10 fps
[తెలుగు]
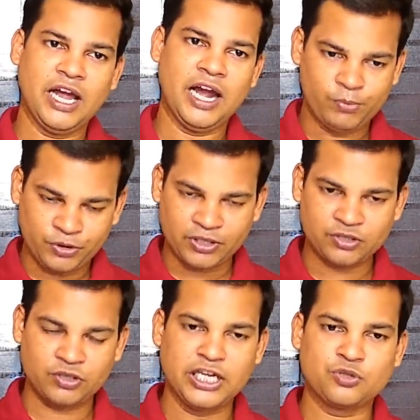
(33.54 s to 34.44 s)

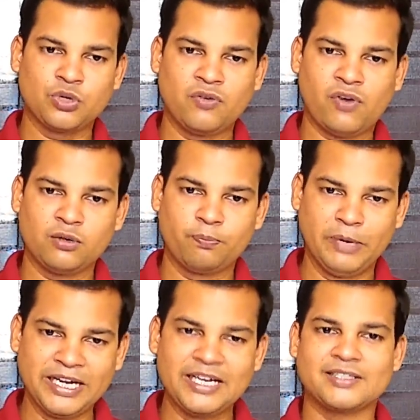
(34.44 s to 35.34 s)
కంప్యూటర్స్ నేర్చుకునే వాళ్ళు
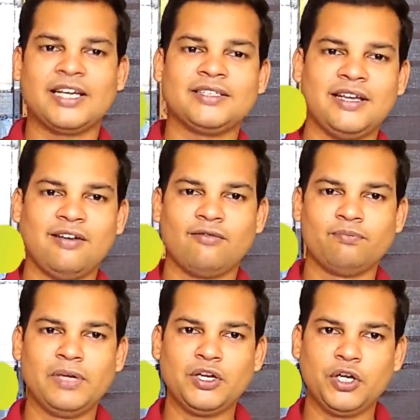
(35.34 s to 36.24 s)
బిగినర్స్ అయితే
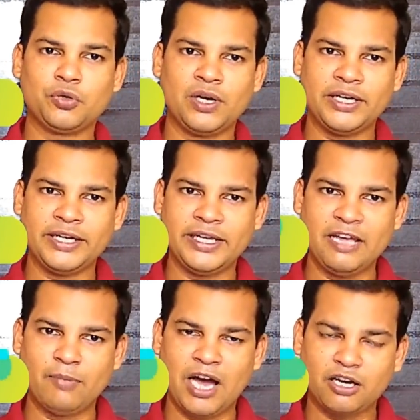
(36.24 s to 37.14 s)
మీరు ఎటువంటి
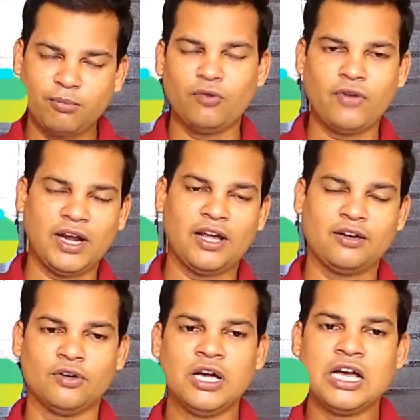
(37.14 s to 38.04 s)
ఏ మార్గంలో
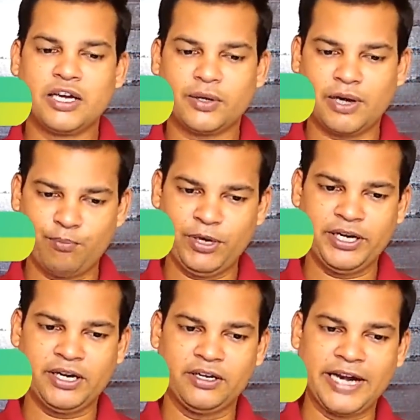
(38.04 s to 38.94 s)
వెళ్ళాలో నేను
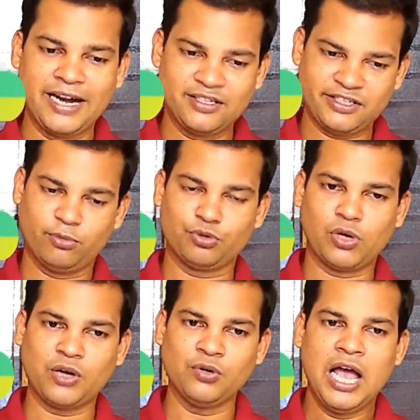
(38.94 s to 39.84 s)
కంప్లీట్గా గైడ్
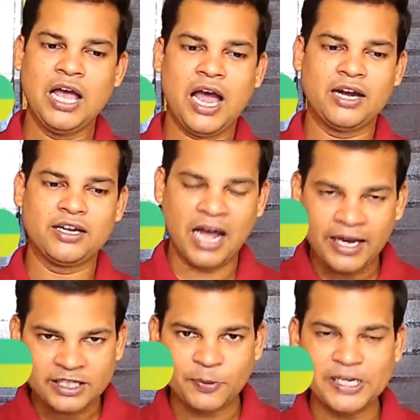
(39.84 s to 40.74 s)
చేయబోతున్నాను అండ్ నా
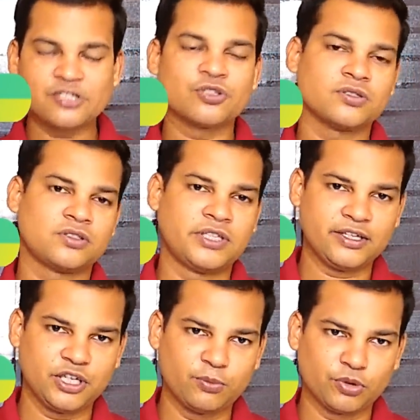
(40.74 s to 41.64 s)
ఎక్స్పీరియన్స్
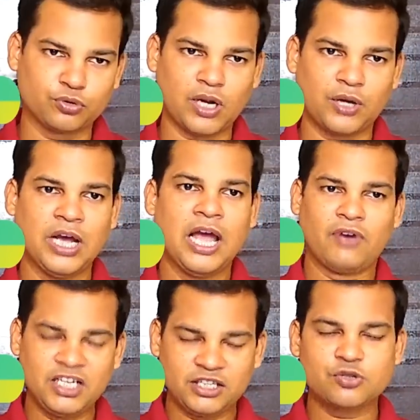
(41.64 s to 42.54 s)
షేర్ చేయబోతున్నాను
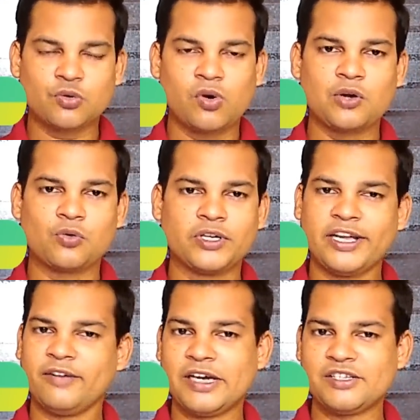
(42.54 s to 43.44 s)
ఇవన్నీ
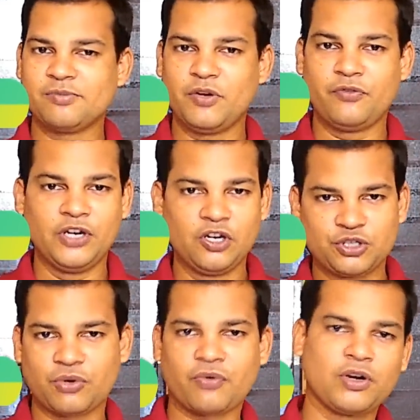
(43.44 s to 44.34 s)
తెలుసుకోవాలనుకుంటే ఫ్రెండ్స్ మీరు వీడియో
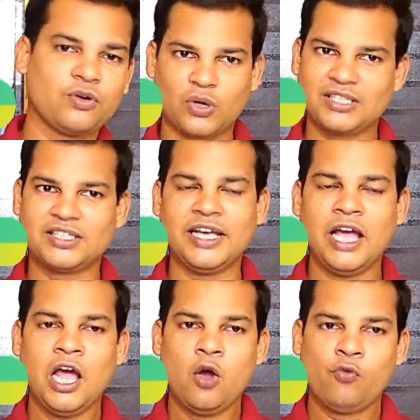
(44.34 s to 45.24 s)
చివరి వరకు చూడాల్సిందే
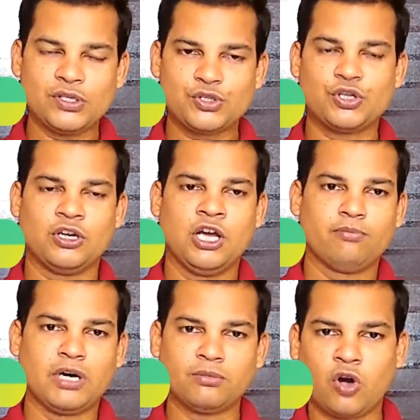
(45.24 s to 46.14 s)
ఫస్ట్
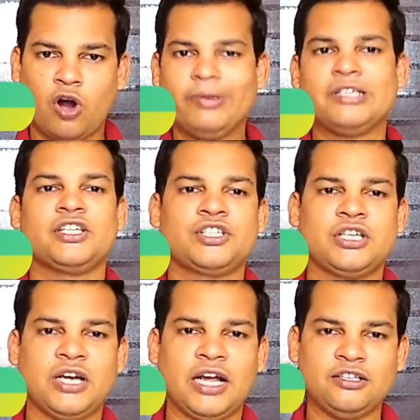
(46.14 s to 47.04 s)
మనం కామెంట్
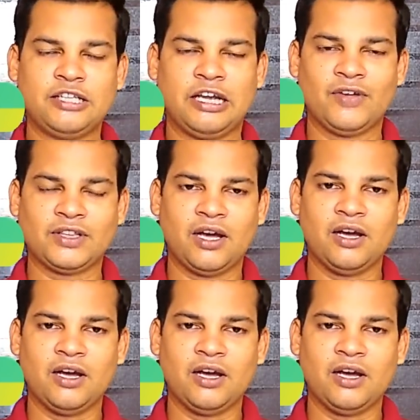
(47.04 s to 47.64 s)
సెషన్ అయిన తర్వాత